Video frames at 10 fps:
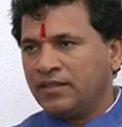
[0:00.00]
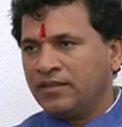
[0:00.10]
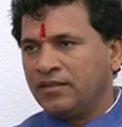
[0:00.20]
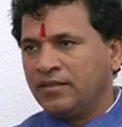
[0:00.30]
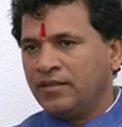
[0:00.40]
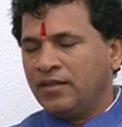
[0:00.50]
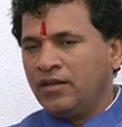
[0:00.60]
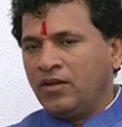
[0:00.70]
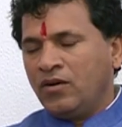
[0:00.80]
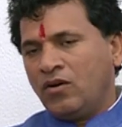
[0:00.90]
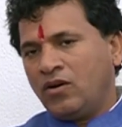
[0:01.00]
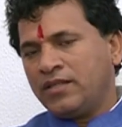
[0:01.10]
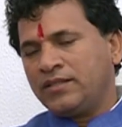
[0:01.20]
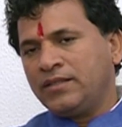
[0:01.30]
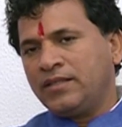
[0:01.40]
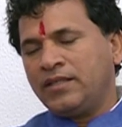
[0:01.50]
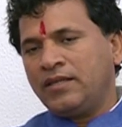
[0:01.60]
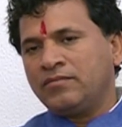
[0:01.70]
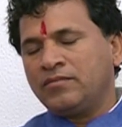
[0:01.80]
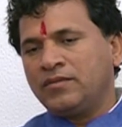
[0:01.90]
था और इसी
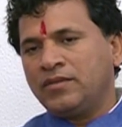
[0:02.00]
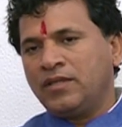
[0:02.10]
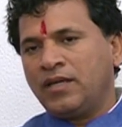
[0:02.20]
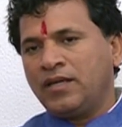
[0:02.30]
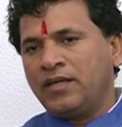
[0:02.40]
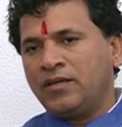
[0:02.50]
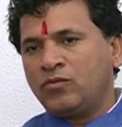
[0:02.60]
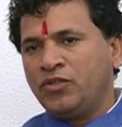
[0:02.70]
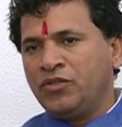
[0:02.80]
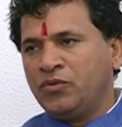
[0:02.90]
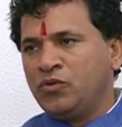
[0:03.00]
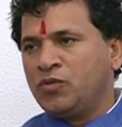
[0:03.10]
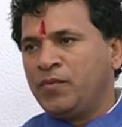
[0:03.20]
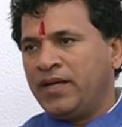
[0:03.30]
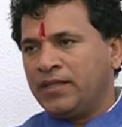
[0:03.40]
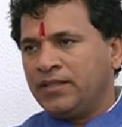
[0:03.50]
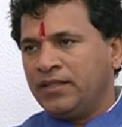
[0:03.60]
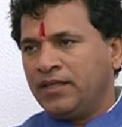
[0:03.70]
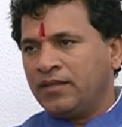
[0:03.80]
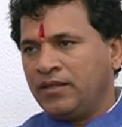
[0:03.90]
तरह अगर कोई न्यूज़ भी आती
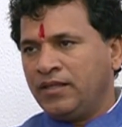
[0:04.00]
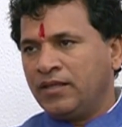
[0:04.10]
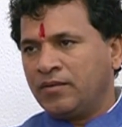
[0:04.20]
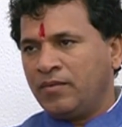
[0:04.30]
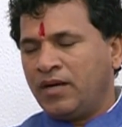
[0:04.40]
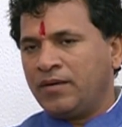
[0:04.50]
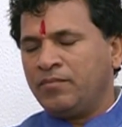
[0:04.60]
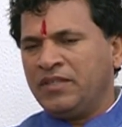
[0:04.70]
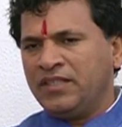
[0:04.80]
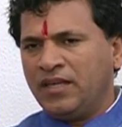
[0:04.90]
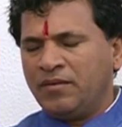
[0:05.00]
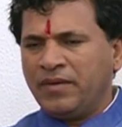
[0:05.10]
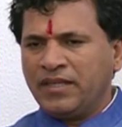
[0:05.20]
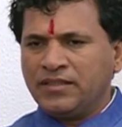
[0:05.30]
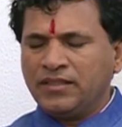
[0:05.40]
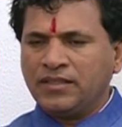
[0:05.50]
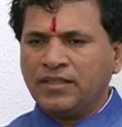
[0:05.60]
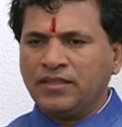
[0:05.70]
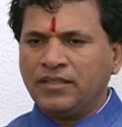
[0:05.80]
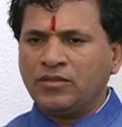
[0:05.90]
है कहीं अखबार मीडिया मैगजीन के
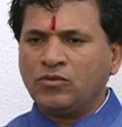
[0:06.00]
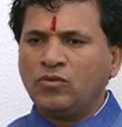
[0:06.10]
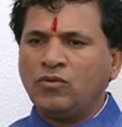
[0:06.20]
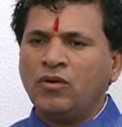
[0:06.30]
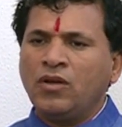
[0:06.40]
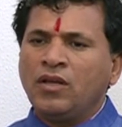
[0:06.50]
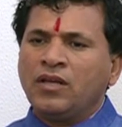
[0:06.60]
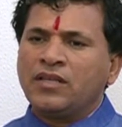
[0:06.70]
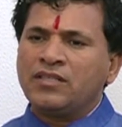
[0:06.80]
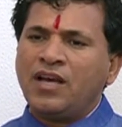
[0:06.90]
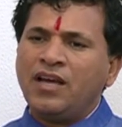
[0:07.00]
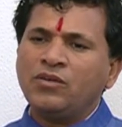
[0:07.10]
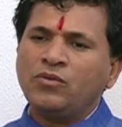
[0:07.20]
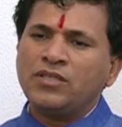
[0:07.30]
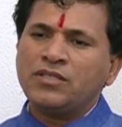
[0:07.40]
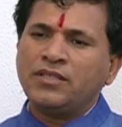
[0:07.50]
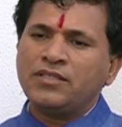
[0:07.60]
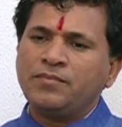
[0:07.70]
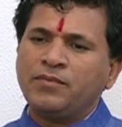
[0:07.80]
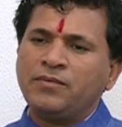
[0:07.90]
अंदर तो किसान को इस तरह
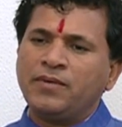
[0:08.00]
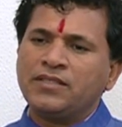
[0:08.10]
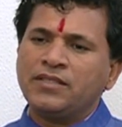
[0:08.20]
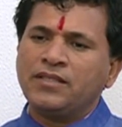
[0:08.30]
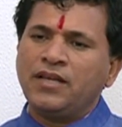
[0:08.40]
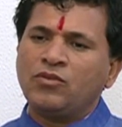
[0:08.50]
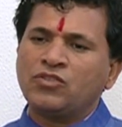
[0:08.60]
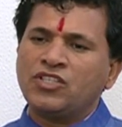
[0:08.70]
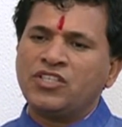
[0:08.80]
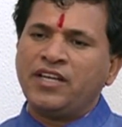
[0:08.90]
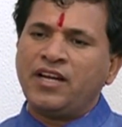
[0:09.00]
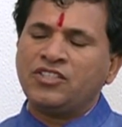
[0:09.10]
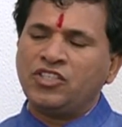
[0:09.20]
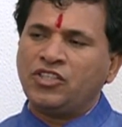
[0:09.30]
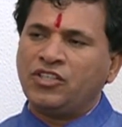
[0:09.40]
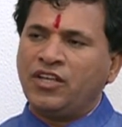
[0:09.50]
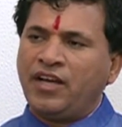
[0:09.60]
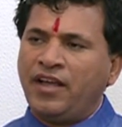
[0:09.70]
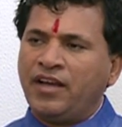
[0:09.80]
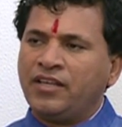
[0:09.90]
से परिभाषित किया उसका चेहरा चित्र
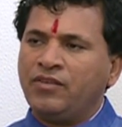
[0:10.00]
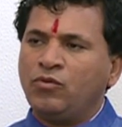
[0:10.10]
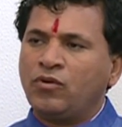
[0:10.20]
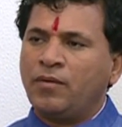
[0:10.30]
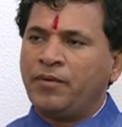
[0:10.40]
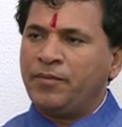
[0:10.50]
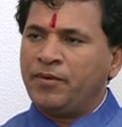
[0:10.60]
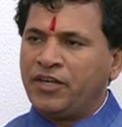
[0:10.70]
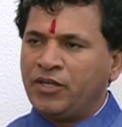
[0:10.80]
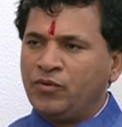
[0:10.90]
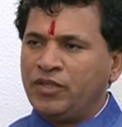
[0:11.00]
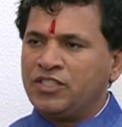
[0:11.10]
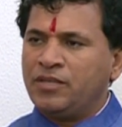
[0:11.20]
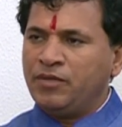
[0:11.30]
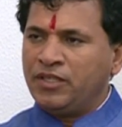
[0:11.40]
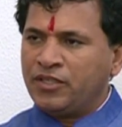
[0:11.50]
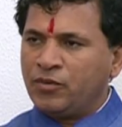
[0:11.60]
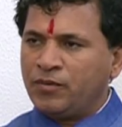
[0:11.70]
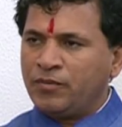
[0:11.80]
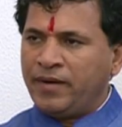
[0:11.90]
दिखाया कि वो कपड़े फटे हुए ज़मीन के
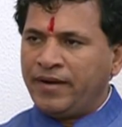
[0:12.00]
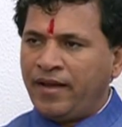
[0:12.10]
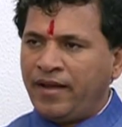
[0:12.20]
ऊपर बैठा